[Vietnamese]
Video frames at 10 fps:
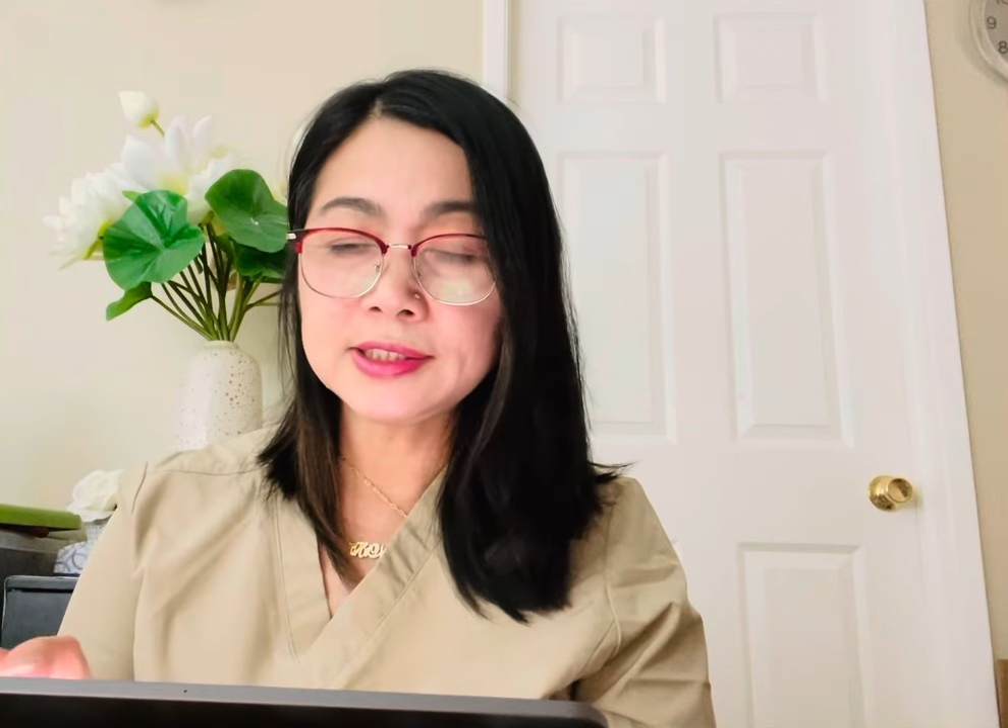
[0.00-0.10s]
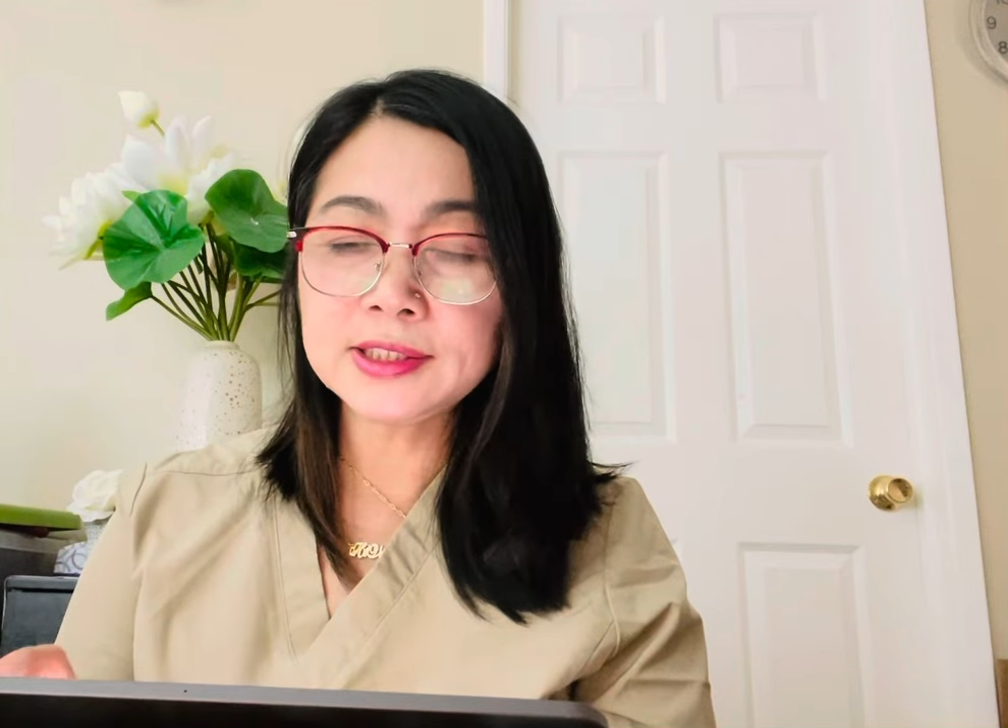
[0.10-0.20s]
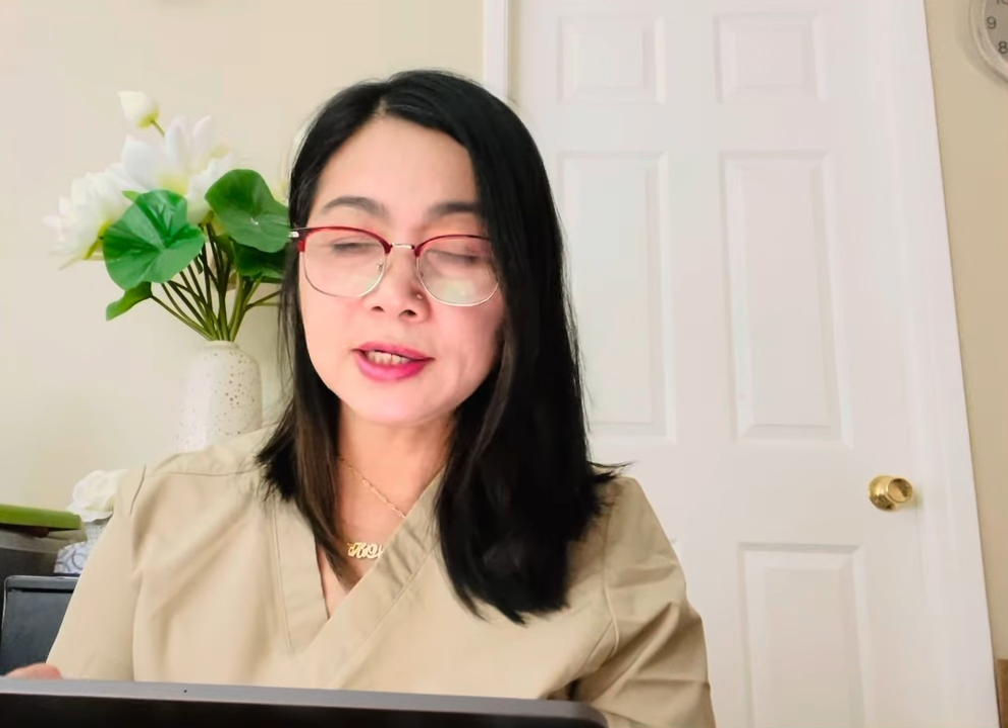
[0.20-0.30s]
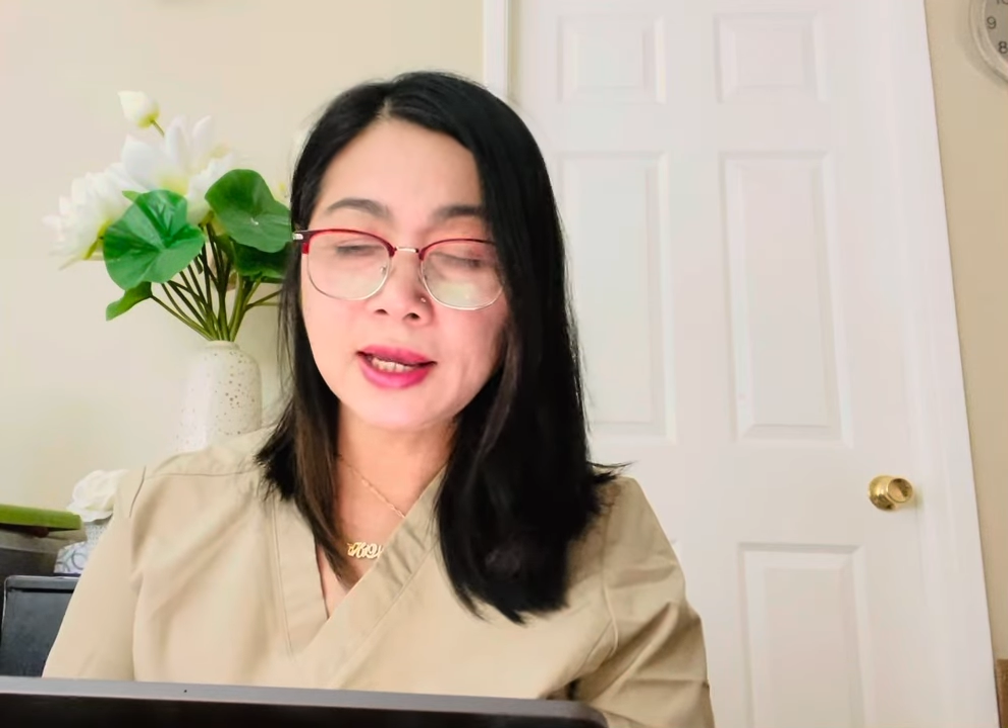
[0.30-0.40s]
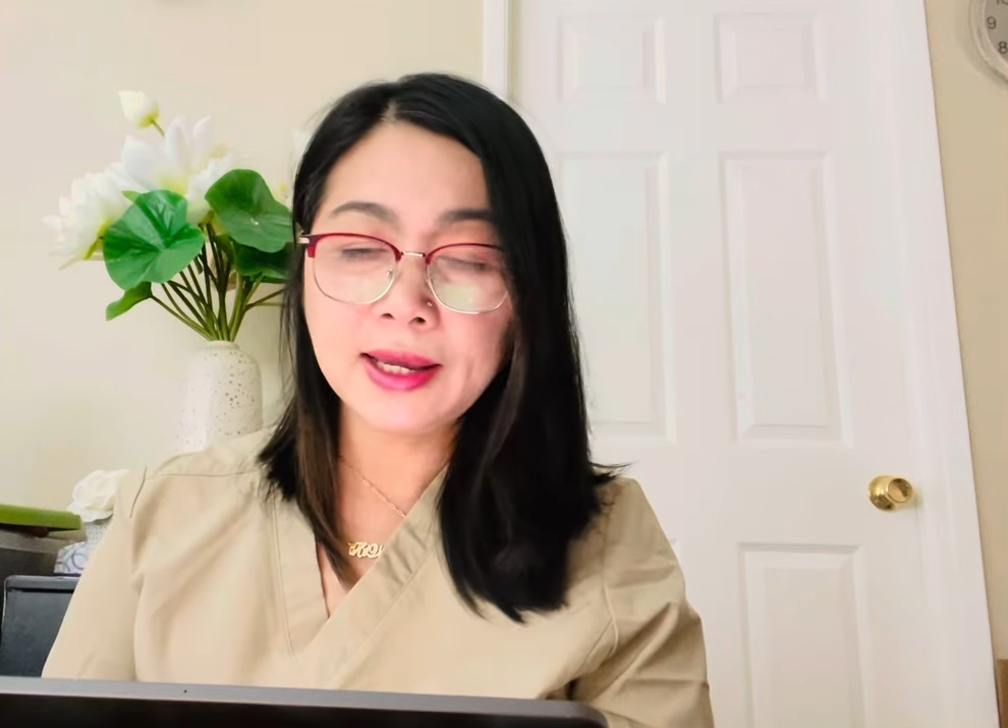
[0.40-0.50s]

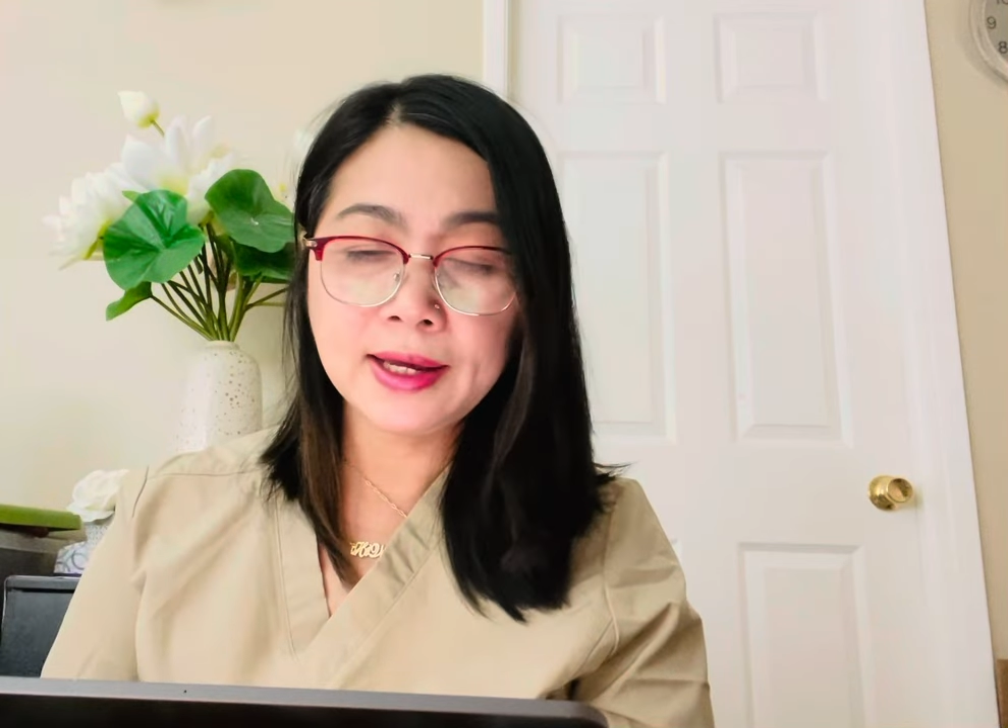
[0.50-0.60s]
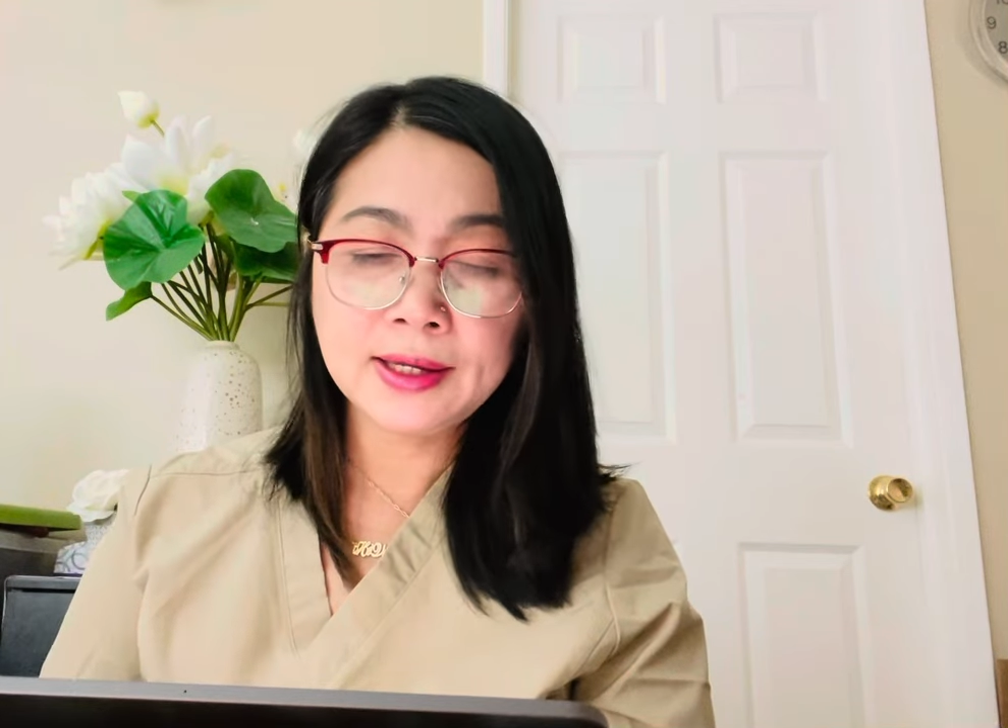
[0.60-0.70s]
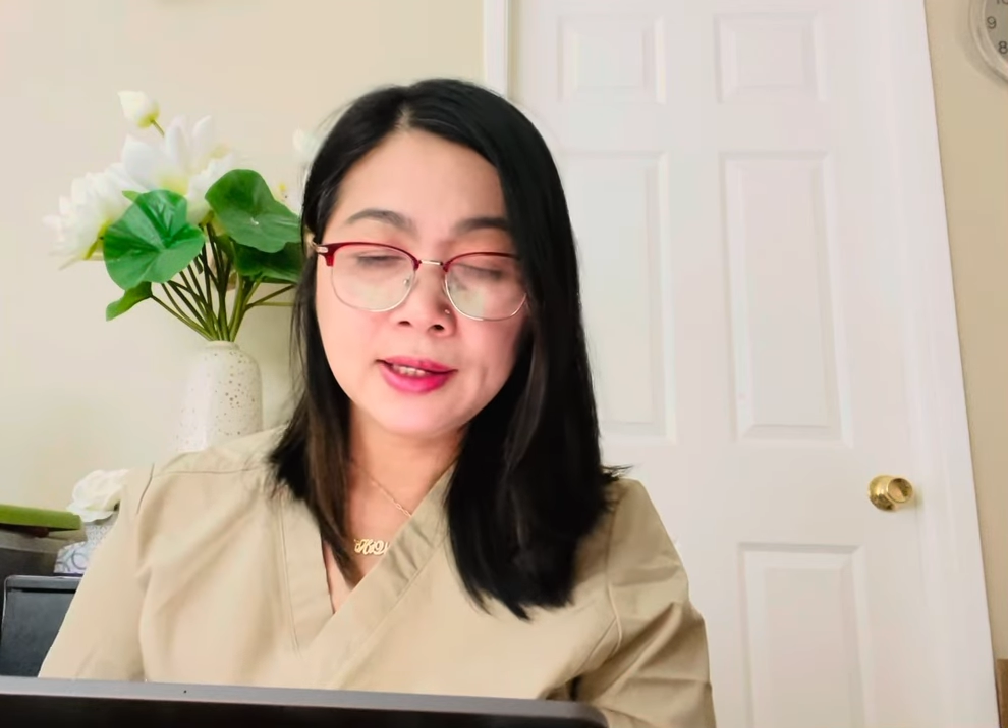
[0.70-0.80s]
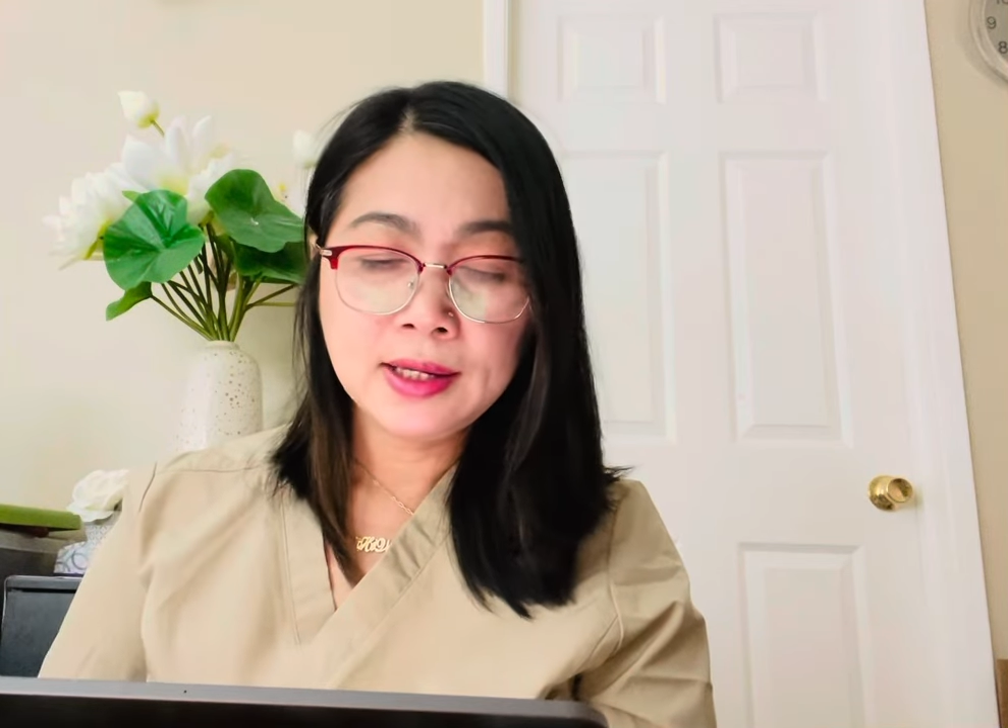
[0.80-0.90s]
sơn hạ